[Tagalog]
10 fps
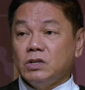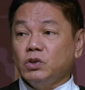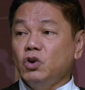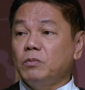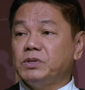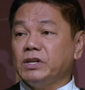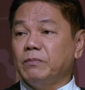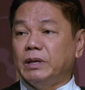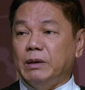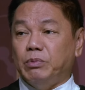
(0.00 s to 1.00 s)
So you
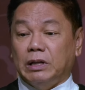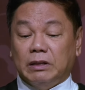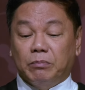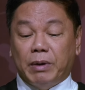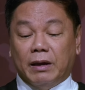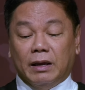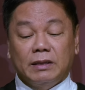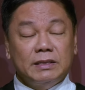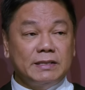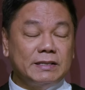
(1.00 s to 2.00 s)
observe manipulative
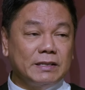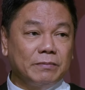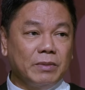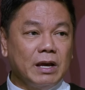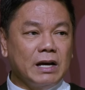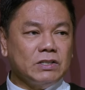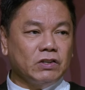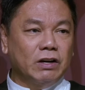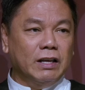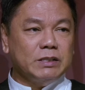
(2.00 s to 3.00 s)
parents. As
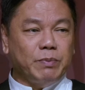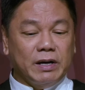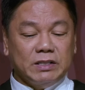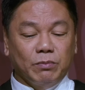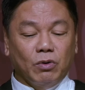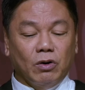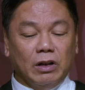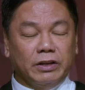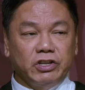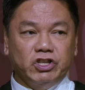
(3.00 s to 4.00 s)
early as
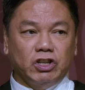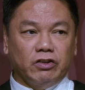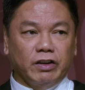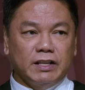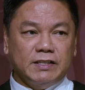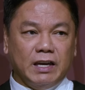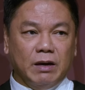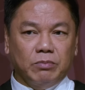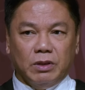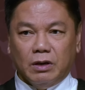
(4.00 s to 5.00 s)
possible, their children
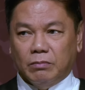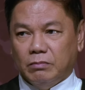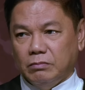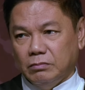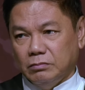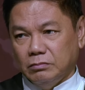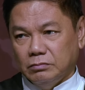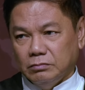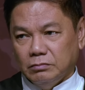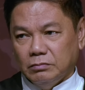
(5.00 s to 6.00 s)
escape them,
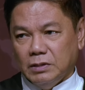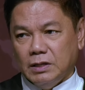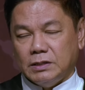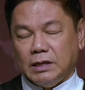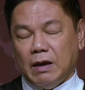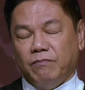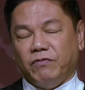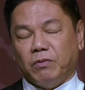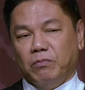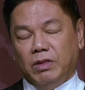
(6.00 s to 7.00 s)
escape
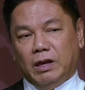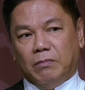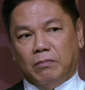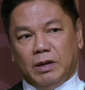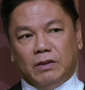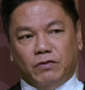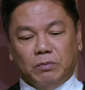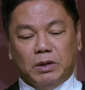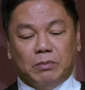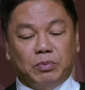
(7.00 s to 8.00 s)
from them and
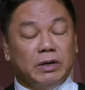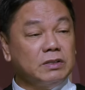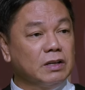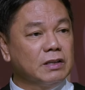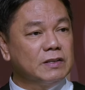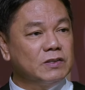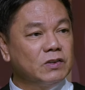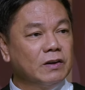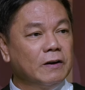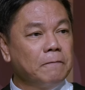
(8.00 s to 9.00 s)
from their presence.